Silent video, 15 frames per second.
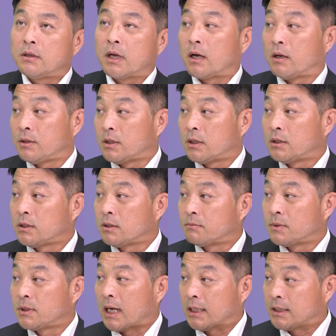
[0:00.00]
내가 이제 지금
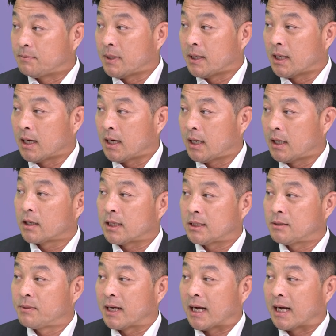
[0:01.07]
사십 대다. 사십 대